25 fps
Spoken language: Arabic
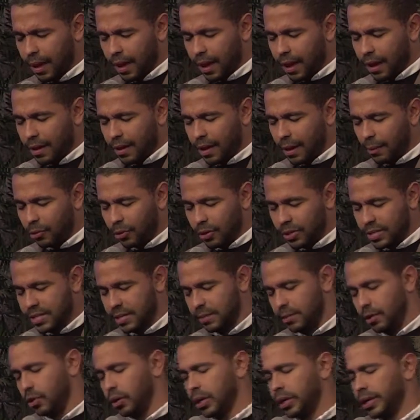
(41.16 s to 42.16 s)
يا ابونا
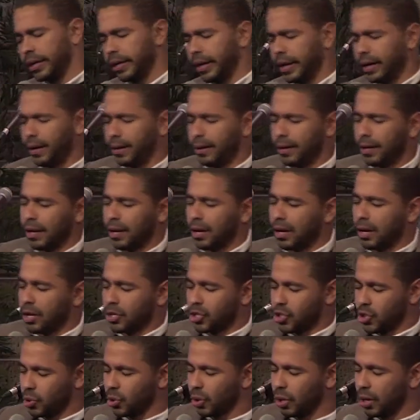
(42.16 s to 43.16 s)
السماوي
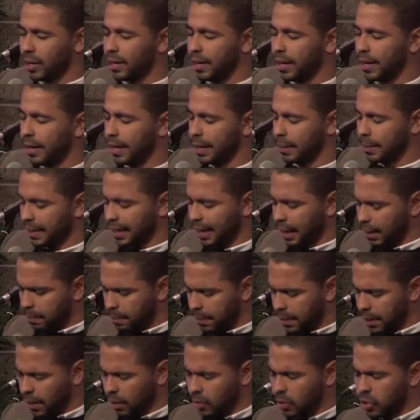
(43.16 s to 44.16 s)
اشكرك لانك
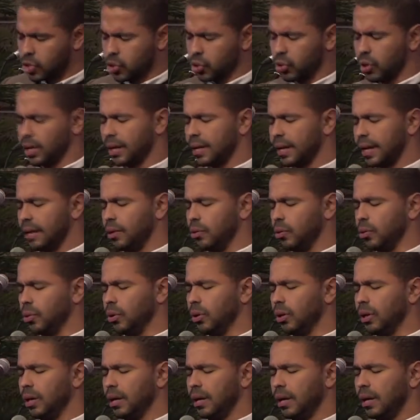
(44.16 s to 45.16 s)
بتحبنا واشكرك
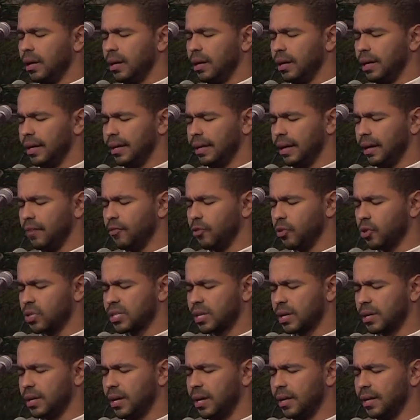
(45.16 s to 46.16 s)
لانه لينا الفرصه
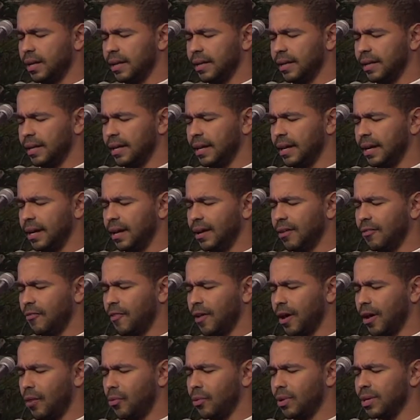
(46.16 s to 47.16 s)
ان احنا نيجي هنا في
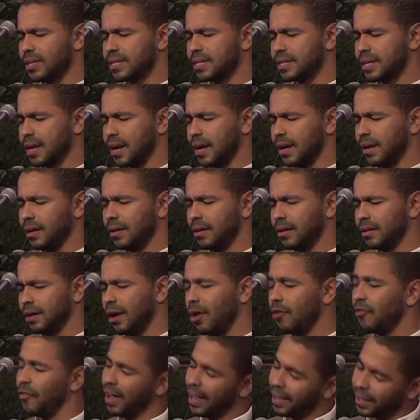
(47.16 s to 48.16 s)
اول السنه او
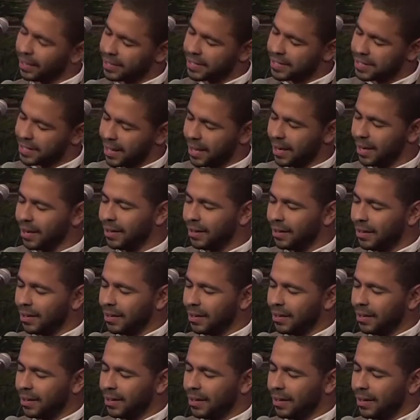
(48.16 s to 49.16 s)
في اخر السنه
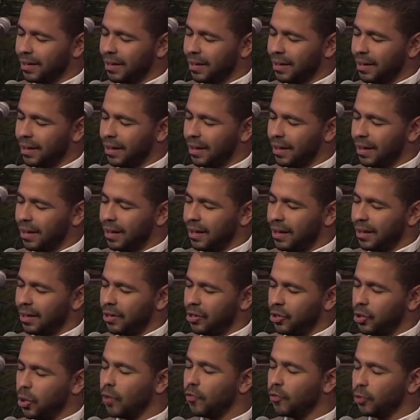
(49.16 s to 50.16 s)

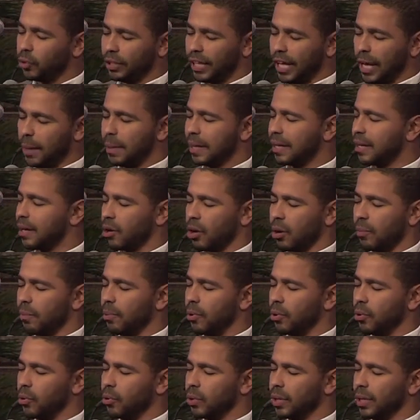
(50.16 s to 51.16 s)
نقف قدامك يا رب
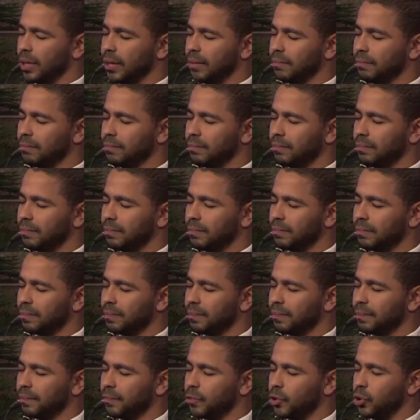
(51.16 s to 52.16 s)
و...
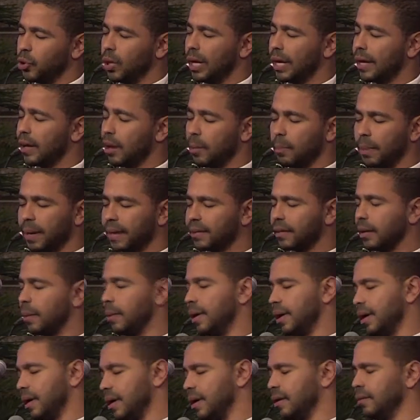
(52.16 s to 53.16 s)
ونقول لك يا رب
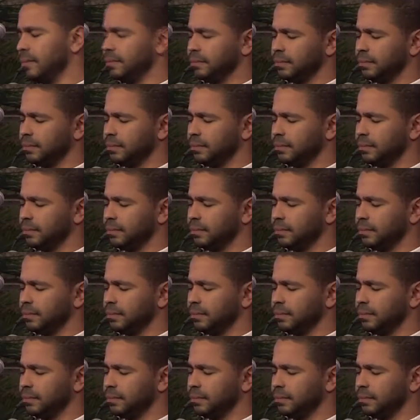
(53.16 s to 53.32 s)
اختبرنا